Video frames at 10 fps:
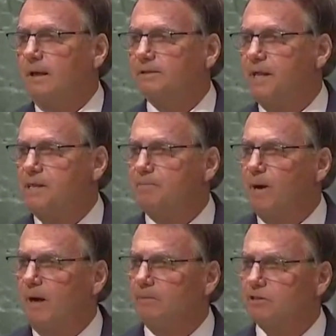
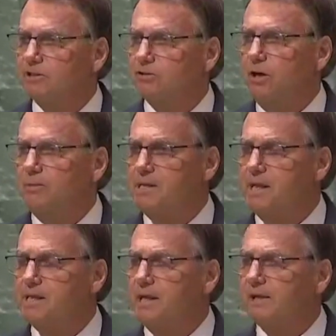Antecipamos de
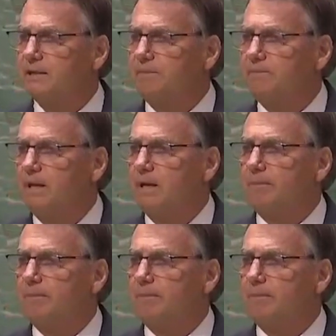2060